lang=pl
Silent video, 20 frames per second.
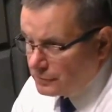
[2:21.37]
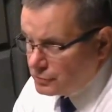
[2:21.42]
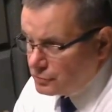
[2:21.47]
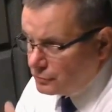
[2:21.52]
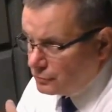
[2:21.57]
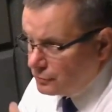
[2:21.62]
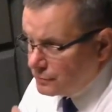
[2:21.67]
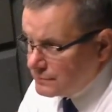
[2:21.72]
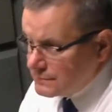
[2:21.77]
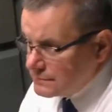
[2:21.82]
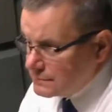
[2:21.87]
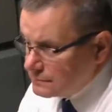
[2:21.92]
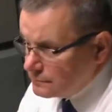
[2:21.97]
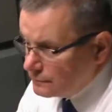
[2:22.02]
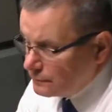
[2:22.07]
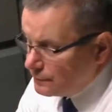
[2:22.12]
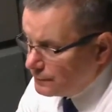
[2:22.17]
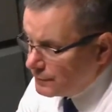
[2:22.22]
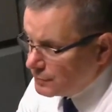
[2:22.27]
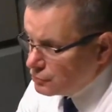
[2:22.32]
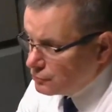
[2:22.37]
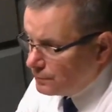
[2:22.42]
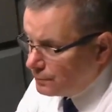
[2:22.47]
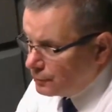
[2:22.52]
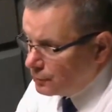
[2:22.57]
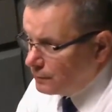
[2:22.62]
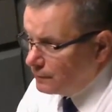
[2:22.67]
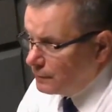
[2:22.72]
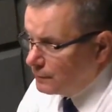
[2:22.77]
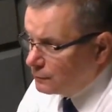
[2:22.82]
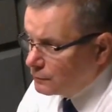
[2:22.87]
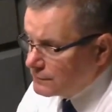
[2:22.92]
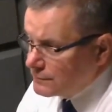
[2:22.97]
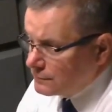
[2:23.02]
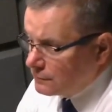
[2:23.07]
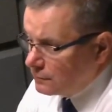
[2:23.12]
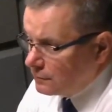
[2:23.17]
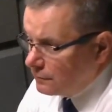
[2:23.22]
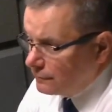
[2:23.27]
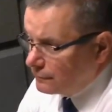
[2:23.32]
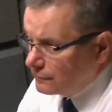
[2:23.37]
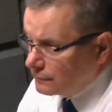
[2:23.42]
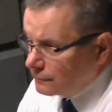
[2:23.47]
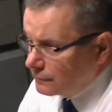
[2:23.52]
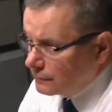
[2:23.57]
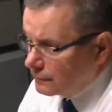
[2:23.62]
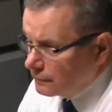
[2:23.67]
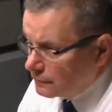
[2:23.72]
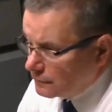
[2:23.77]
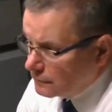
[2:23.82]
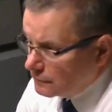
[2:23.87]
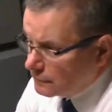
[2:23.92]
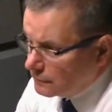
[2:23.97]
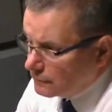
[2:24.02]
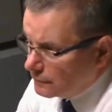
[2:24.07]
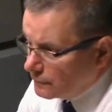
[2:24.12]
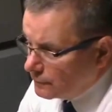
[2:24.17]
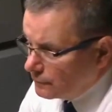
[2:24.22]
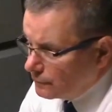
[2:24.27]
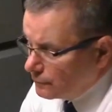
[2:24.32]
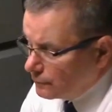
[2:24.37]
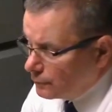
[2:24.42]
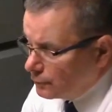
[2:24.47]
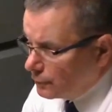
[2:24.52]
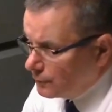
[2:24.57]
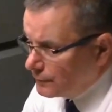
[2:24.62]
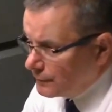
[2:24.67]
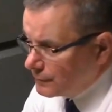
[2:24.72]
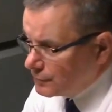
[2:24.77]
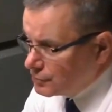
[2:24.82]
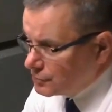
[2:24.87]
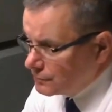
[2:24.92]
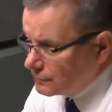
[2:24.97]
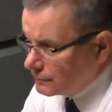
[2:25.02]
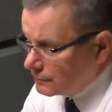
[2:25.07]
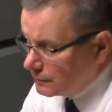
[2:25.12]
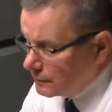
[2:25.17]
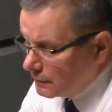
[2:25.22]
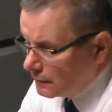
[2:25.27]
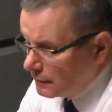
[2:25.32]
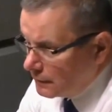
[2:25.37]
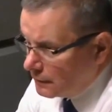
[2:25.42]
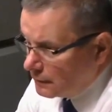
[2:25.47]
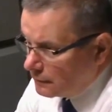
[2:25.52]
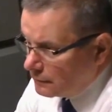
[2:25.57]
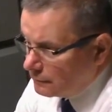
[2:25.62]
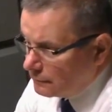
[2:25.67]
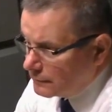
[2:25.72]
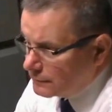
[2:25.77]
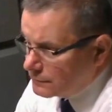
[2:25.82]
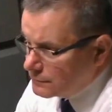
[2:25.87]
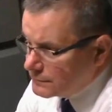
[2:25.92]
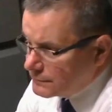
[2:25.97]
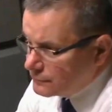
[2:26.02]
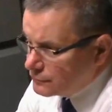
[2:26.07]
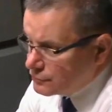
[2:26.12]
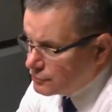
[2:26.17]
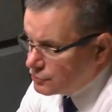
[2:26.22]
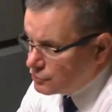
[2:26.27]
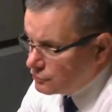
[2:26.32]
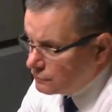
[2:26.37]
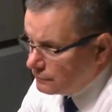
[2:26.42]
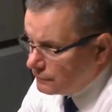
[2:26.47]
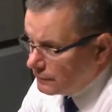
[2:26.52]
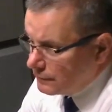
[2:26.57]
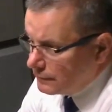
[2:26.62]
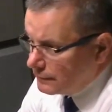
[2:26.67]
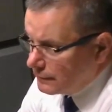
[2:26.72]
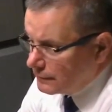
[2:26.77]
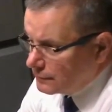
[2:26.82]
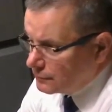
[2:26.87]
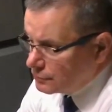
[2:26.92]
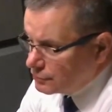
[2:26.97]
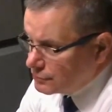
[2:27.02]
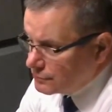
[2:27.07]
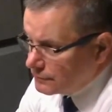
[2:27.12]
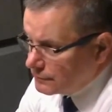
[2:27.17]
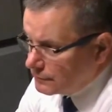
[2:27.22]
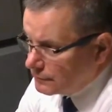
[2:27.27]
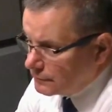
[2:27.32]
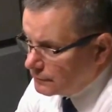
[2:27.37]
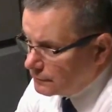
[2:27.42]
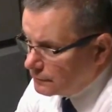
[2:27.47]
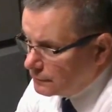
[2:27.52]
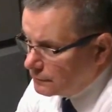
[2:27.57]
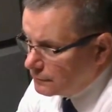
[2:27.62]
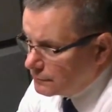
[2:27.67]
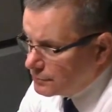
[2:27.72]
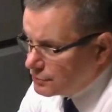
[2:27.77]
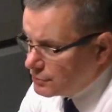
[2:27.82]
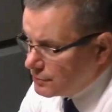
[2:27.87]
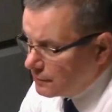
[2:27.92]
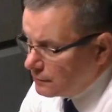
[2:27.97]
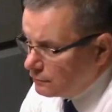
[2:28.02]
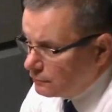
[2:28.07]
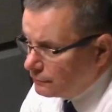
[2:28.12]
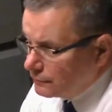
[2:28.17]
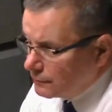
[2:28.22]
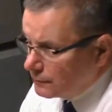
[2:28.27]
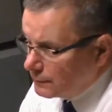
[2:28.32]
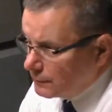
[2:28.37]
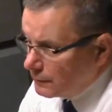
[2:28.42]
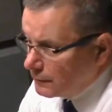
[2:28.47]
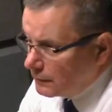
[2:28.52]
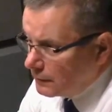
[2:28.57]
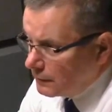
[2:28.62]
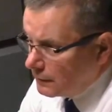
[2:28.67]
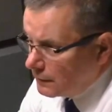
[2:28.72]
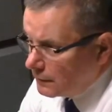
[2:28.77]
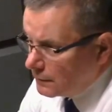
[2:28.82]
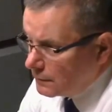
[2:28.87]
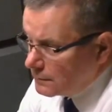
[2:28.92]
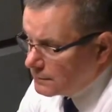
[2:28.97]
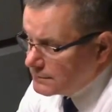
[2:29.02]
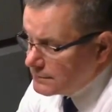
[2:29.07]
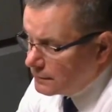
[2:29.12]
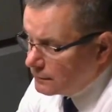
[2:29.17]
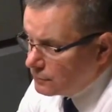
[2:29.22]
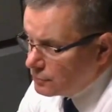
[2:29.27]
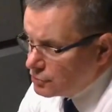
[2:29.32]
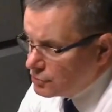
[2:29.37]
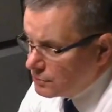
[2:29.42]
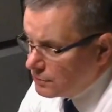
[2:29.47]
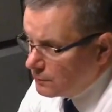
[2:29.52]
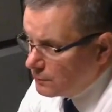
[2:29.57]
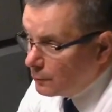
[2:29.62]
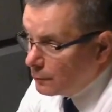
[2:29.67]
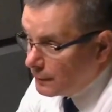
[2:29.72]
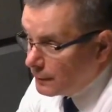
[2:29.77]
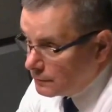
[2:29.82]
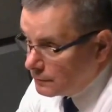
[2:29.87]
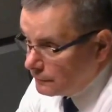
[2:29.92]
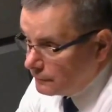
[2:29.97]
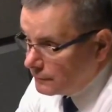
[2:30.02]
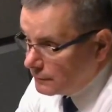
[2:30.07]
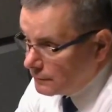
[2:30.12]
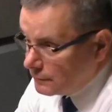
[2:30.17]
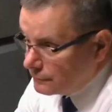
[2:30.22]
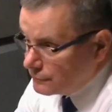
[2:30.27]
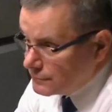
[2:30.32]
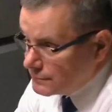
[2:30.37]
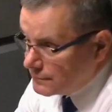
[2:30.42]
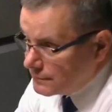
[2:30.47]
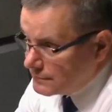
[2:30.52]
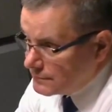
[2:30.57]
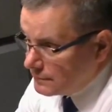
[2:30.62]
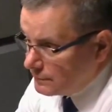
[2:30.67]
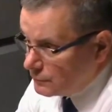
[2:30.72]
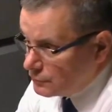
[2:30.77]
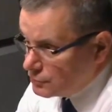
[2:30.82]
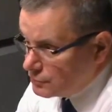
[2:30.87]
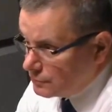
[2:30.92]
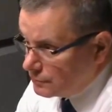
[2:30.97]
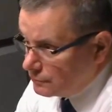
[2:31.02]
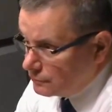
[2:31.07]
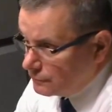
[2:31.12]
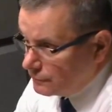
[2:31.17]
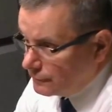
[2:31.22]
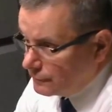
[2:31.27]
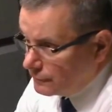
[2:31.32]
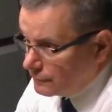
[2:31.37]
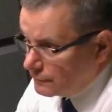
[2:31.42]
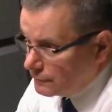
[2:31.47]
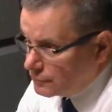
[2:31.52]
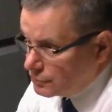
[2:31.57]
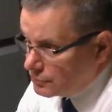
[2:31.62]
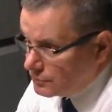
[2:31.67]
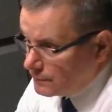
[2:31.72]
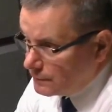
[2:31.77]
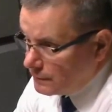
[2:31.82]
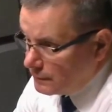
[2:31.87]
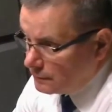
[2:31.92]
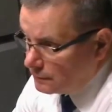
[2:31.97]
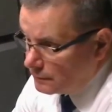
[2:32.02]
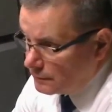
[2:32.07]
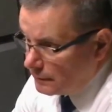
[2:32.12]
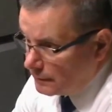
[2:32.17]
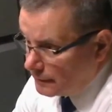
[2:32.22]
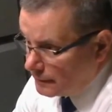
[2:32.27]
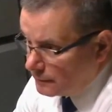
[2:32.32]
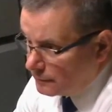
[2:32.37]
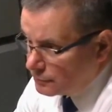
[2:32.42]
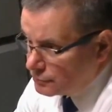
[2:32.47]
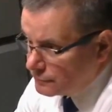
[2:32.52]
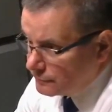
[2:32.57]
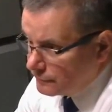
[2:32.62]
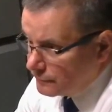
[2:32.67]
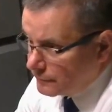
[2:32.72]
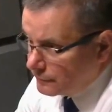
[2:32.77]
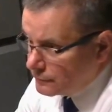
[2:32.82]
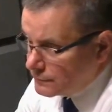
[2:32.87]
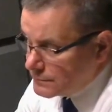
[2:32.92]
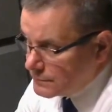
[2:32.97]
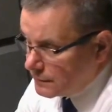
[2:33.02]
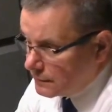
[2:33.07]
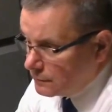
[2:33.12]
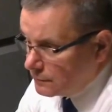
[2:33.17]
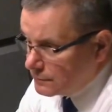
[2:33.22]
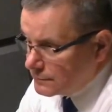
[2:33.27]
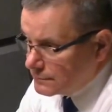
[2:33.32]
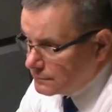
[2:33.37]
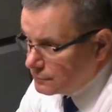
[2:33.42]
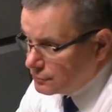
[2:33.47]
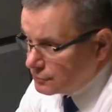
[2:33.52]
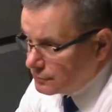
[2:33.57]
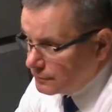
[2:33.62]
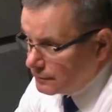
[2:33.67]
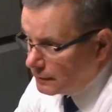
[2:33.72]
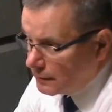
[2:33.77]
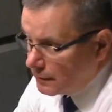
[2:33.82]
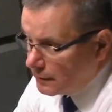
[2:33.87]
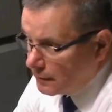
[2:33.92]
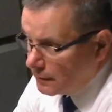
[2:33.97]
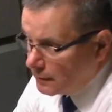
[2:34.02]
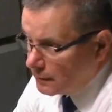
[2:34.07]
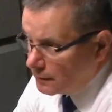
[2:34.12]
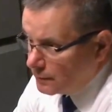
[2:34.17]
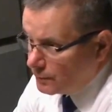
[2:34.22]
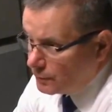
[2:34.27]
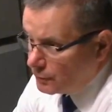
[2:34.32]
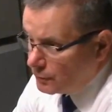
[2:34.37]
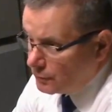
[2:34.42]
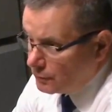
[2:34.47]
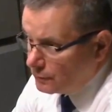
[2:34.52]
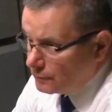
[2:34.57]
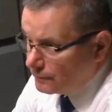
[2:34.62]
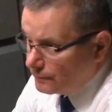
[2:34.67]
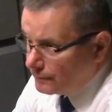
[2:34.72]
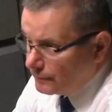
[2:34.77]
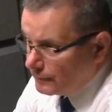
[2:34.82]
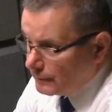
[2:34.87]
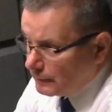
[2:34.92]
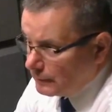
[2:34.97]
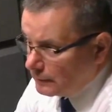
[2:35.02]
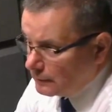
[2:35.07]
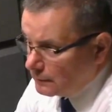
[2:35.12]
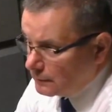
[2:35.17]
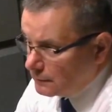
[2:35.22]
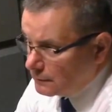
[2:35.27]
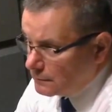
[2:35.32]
Czy to jest, powiedział, problem ustrojowy? E, po pierwsze, warto zwrócić uwagę na to, że dzisiaj głównym zagrożeniem obiektywnie dla wszystkich samorządów szczebla lokalnego czy wojewódzkiego jest to, że po mm,